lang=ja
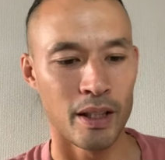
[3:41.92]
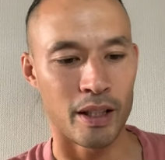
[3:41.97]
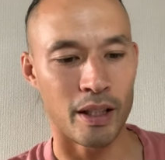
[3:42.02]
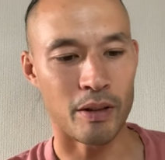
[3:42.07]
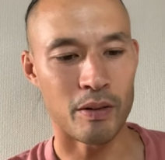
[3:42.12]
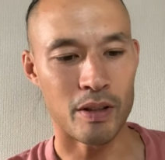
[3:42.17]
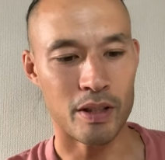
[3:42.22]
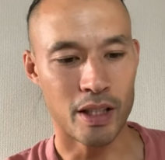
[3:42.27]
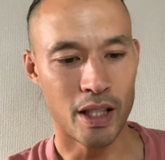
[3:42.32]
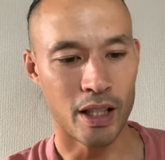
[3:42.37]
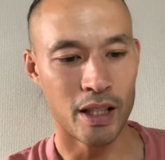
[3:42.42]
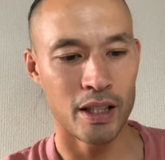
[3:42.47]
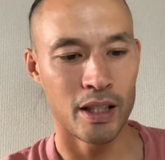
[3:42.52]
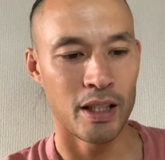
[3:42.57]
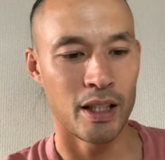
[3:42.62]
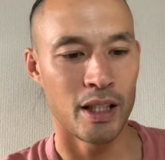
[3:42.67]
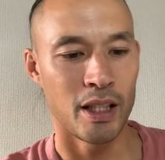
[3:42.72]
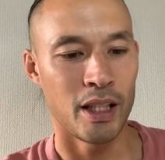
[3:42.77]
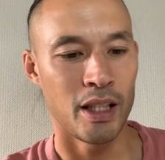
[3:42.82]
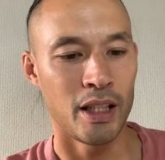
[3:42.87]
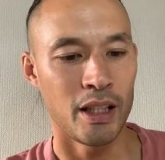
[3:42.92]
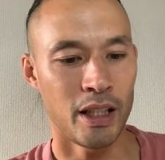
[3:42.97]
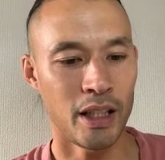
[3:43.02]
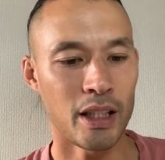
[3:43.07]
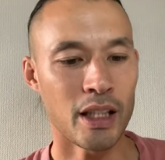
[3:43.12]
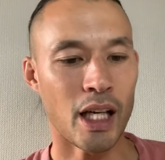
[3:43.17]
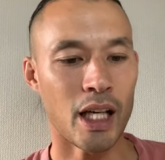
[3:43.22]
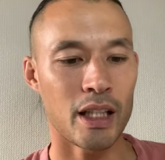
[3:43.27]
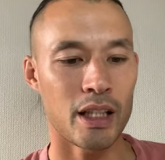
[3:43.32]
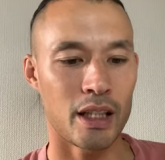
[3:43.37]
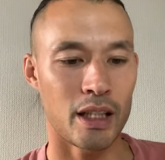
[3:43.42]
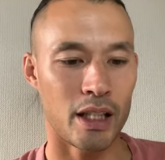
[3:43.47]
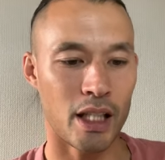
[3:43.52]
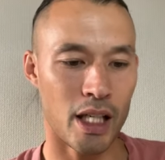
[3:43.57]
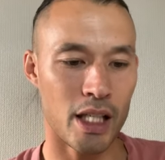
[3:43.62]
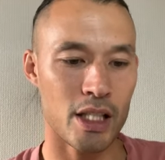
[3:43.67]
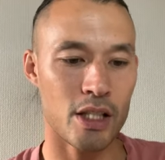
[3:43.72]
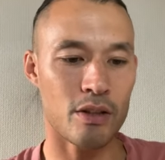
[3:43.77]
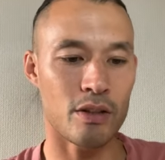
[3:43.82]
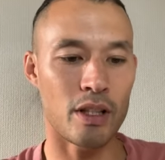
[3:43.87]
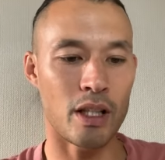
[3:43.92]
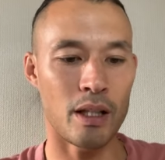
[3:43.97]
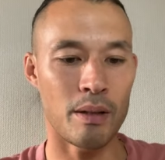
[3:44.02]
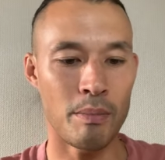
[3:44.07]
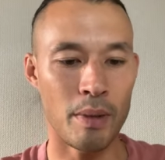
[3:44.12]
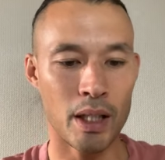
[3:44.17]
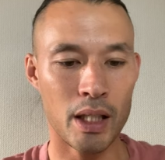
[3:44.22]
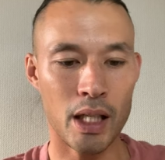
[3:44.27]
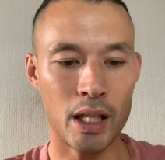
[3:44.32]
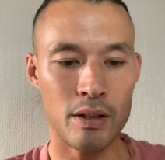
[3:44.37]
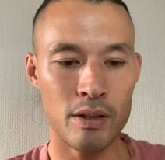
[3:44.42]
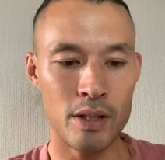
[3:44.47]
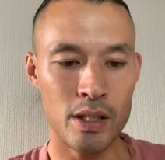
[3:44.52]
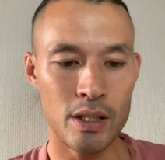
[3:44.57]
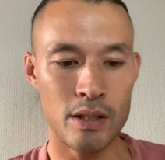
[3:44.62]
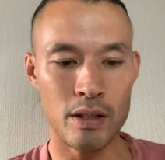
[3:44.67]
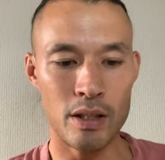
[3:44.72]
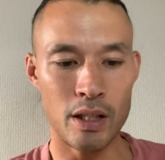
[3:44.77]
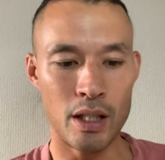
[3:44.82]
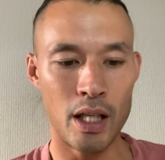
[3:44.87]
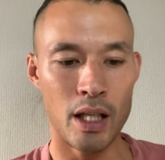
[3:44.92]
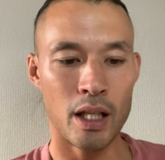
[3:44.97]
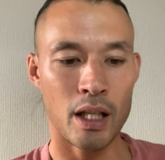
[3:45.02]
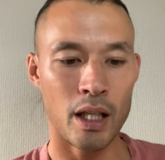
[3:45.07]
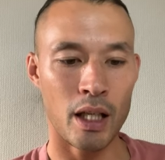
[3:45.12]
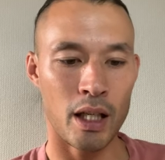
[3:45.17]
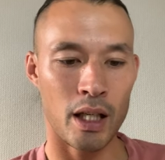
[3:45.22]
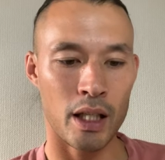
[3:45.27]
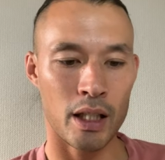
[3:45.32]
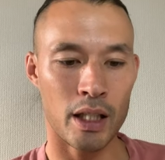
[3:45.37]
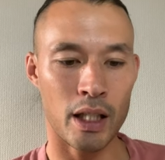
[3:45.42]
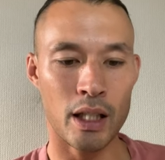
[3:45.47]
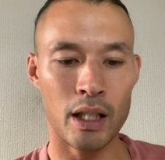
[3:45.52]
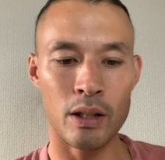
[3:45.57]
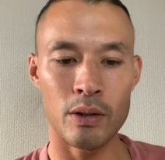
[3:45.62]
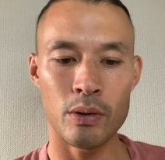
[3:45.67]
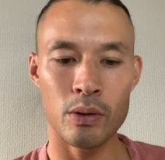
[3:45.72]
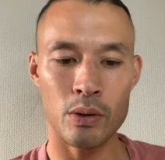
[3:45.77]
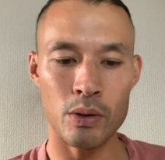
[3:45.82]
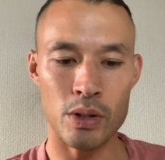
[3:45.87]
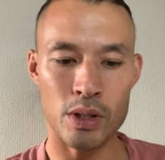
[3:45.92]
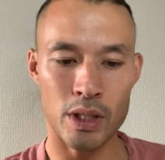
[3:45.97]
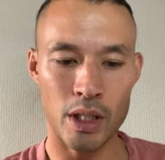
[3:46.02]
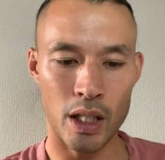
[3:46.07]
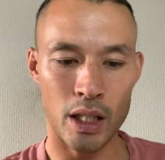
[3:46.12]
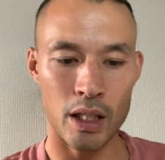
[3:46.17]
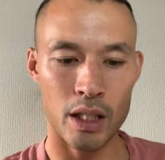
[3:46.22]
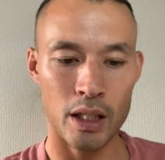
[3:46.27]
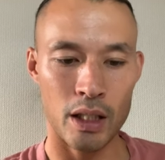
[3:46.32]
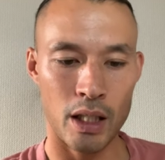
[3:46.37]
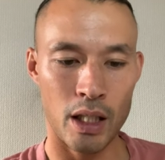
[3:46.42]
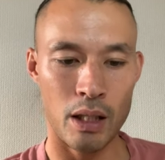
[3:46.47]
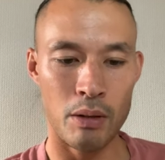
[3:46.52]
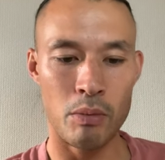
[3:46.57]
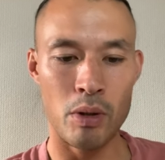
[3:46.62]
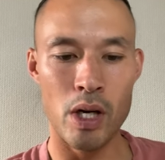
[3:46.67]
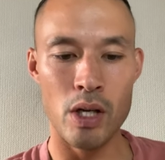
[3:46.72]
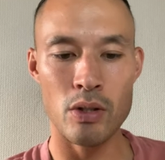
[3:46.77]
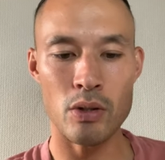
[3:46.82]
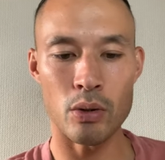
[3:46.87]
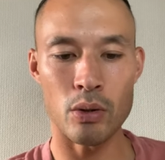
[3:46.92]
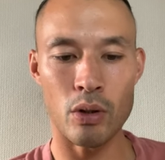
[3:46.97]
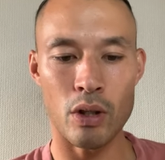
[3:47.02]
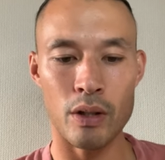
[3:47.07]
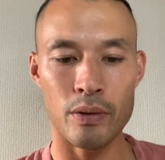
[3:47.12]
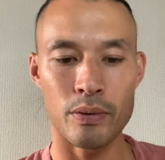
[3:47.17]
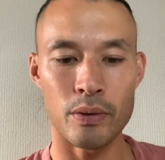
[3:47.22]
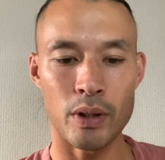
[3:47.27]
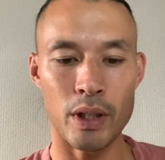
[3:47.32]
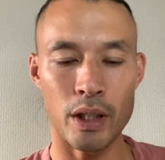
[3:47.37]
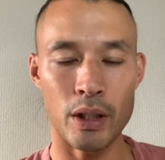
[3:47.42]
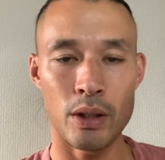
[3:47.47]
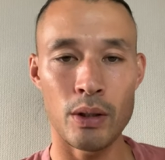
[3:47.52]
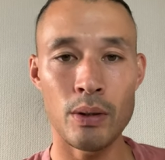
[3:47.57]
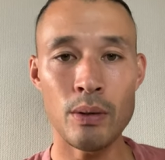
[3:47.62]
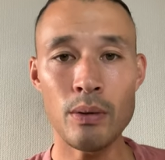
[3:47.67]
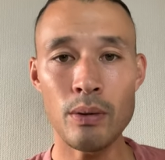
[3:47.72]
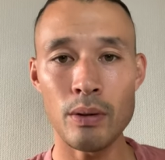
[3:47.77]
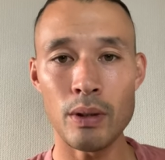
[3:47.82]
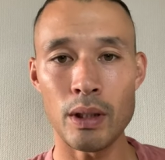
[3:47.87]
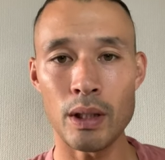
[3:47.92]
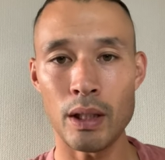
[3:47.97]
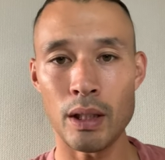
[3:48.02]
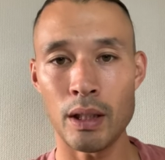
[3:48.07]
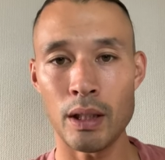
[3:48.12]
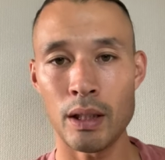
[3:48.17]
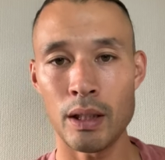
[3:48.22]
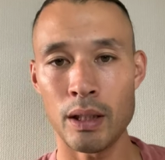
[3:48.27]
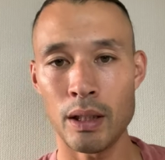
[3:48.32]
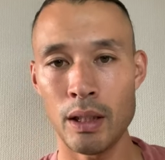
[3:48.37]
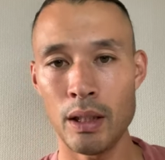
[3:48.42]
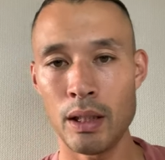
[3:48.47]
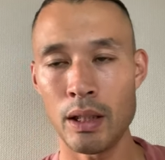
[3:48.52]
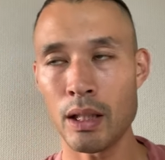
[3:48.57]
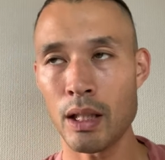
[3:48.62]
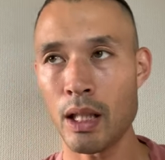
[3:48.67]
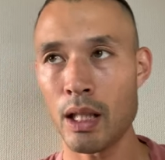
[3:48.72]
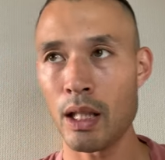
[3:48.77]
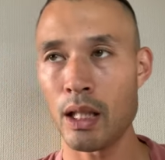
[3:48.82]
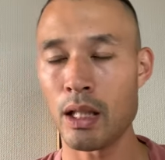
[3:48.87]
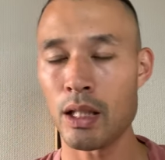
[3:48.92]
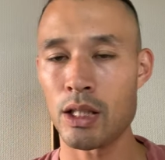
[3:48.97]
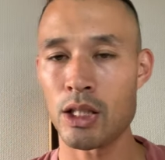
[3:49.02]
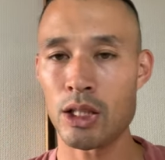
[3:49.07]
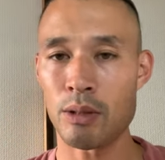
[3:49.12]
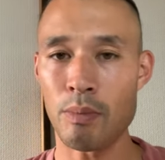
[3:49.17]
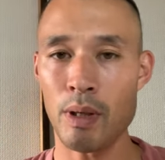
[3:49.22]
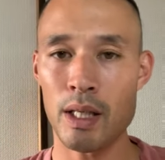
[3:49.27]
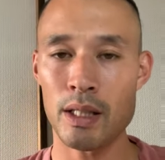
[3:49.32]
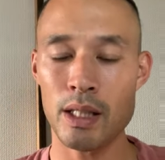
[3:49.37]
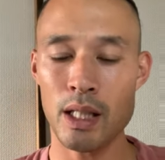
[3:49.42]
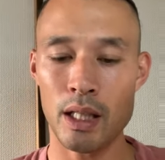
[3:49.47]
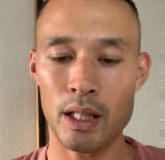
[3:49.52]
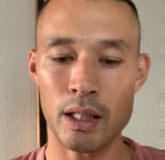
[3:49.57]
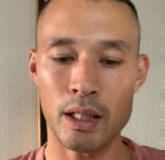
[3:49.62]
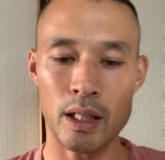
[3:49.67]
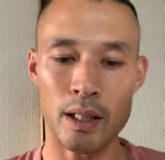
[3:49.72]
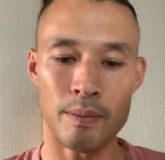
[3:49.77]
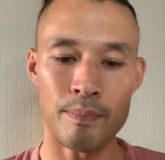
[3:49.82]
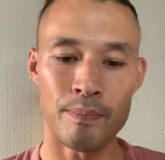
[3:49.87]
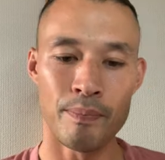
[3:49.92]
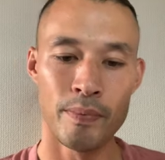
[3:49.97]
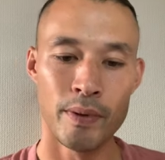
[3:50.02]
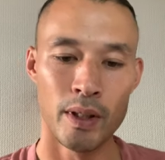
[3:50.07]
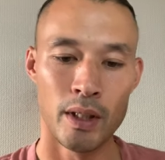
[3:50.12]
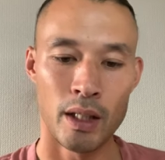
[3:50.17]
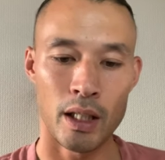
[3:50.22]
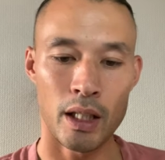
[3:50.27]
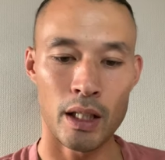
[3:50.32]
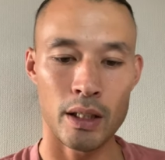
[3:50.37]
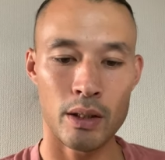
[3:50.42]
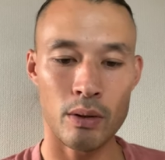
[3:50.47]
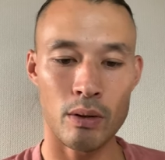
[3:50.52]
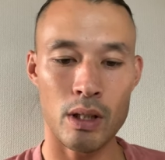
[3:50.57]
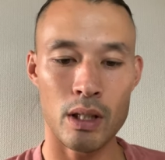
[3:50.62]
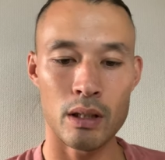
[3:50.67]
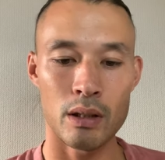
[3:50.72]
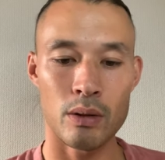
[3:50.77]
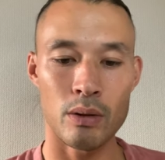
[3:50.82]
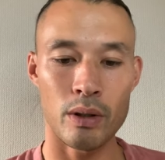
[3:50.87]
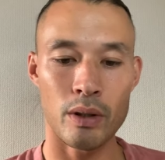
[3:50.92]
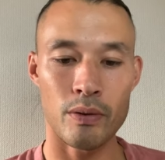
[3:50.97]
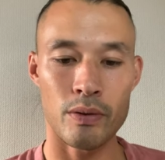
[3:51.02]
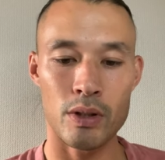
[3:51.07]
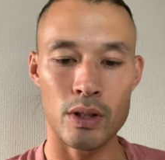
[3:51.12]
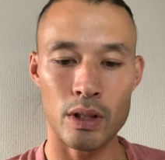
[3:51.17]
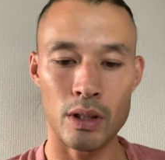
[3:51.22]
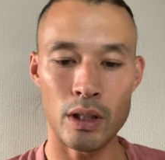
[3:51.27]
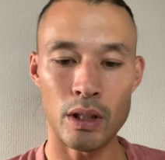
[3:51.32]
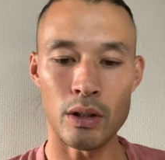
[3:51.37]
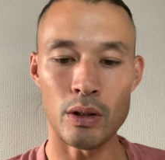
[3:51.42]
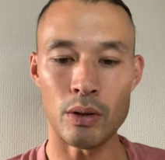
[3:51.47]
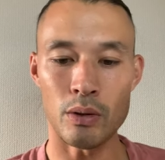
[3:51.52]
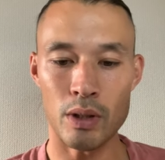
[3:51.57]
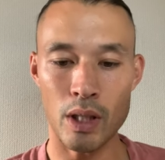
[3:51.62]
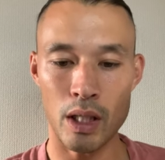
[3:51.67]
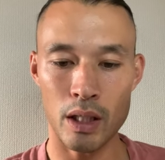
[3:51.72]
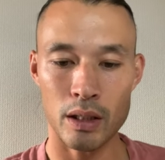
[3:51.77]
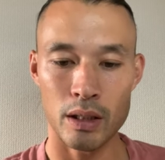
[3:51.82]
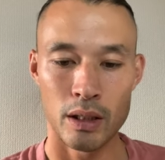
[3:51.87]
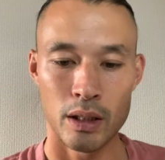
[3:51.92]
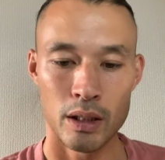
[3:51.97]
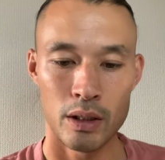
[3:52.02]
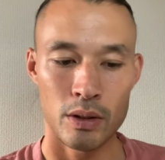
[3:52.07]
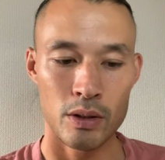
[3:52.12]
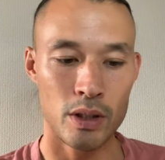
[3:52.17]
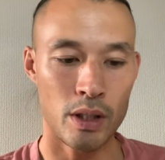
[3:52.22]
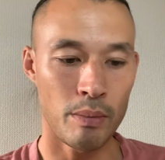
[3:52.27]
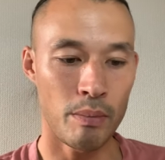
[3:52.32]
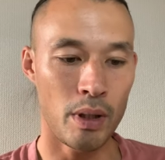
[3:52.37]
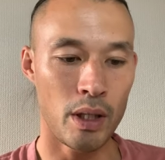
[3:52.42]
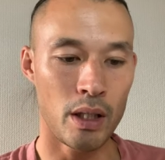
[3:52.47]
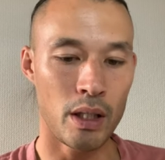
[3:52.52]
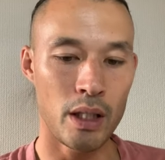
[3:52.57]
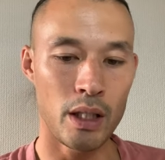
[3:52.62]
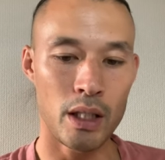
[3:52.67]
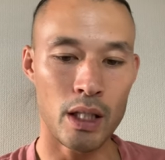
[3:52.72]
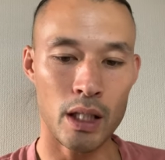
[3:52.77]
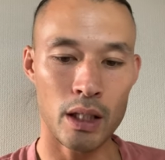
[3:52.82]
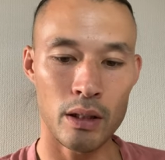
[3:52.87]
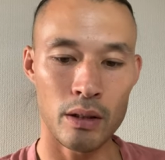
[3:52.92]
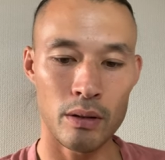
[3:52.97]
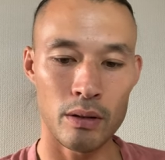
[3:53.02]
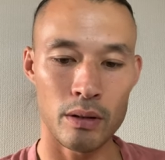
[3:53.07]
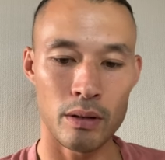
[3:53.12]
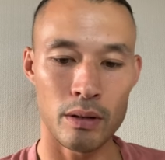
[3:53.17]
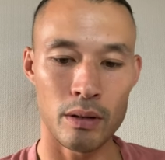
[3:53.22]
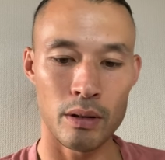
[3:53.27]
ていうんですかになったらしくて、まあ確実にね、えー、結果を残して、で、MLS のドラフトで9位に、えー、指名されて、えトラント FC に入団。そしてメリーランド、